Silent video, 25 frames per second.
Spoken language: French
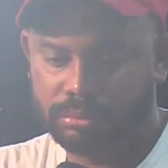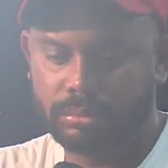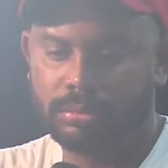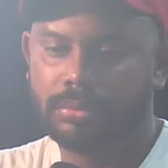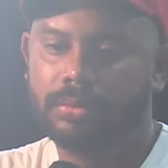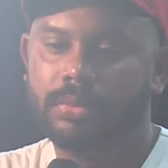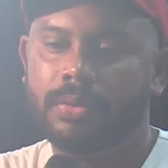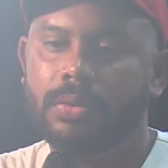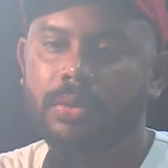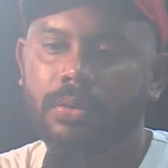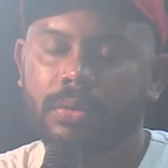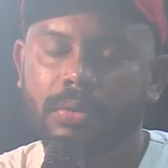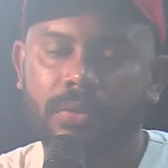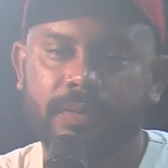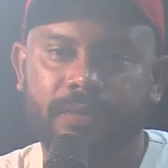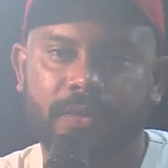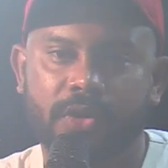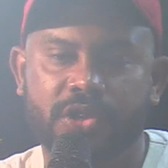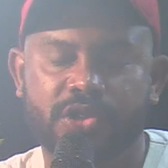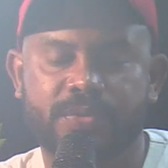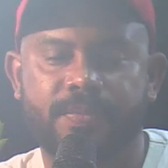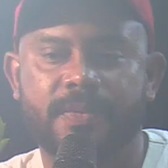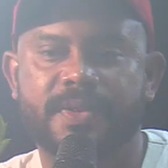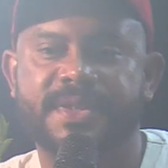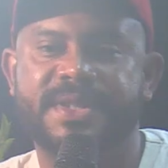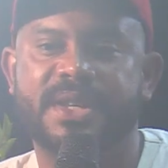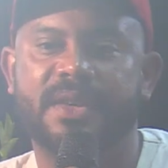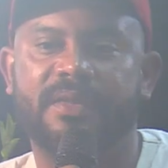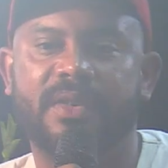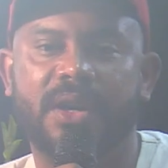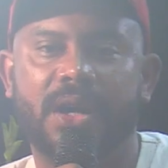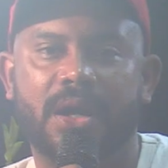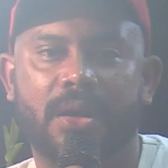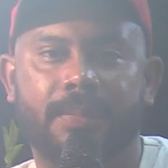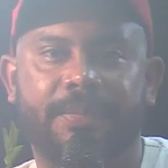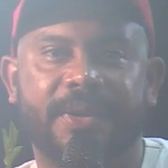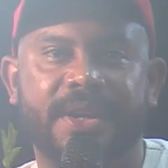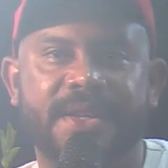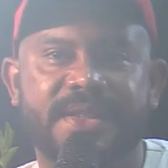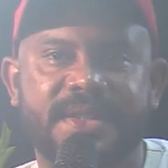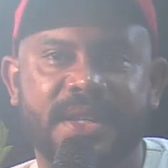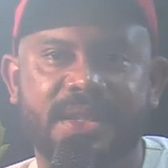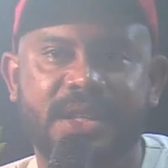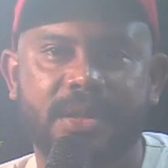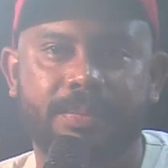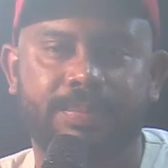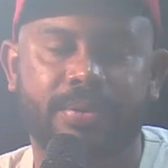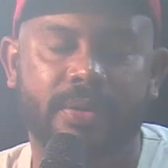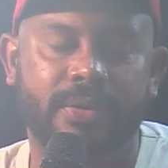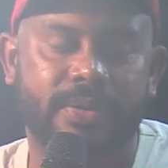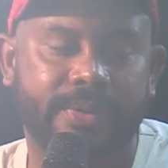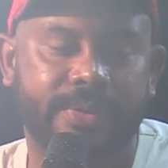non, franchement, ça va. Après, ça dépend